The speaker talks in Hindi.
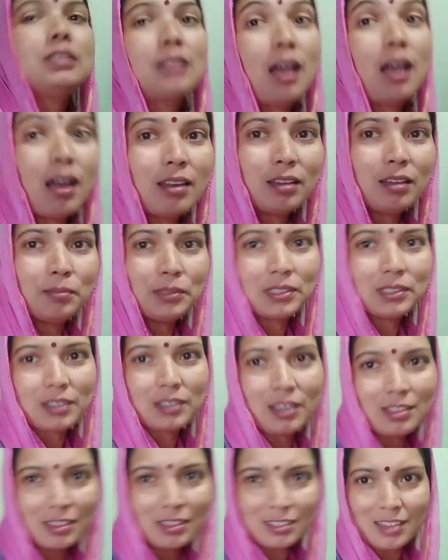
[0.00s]
साल हम
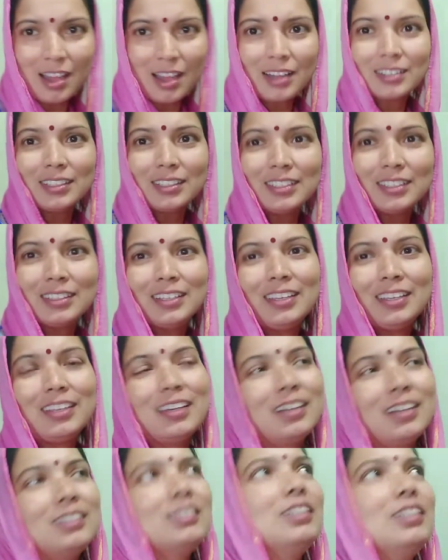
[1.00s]
इसका इंतज़ार करते
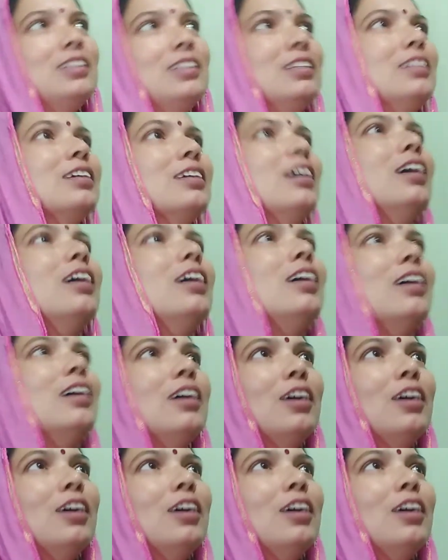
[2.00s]
हैं आज के दिन का